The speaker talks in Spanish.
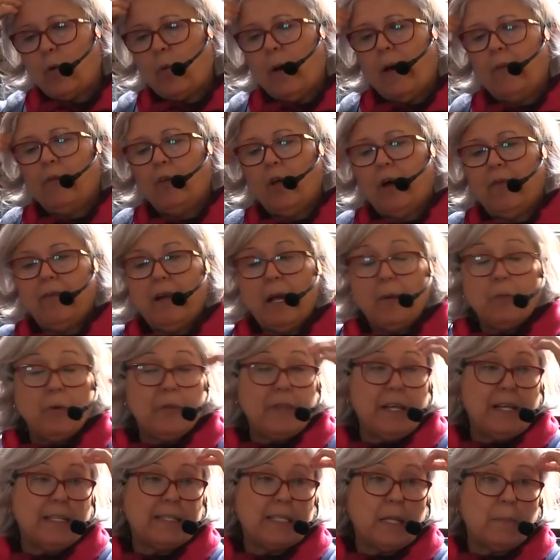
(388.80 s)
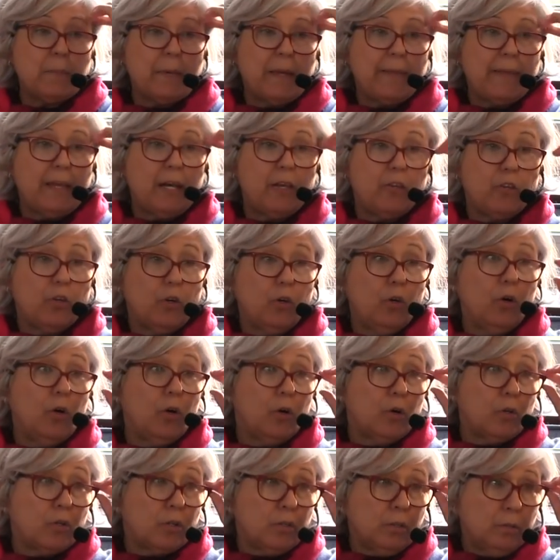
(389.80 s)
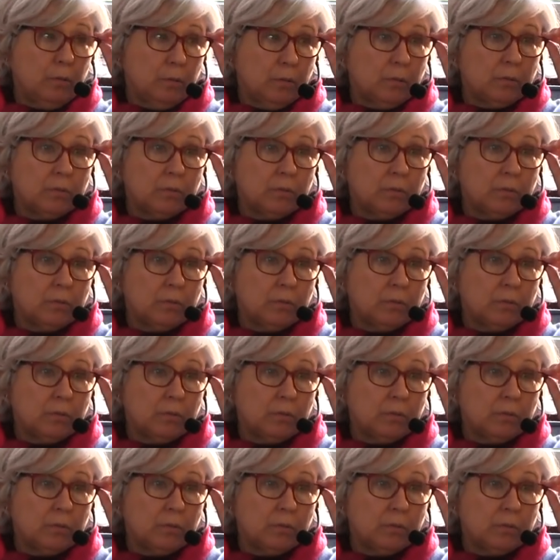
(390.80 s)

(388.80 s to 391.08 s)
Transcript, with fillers: cuando hablamos del tema del dolor,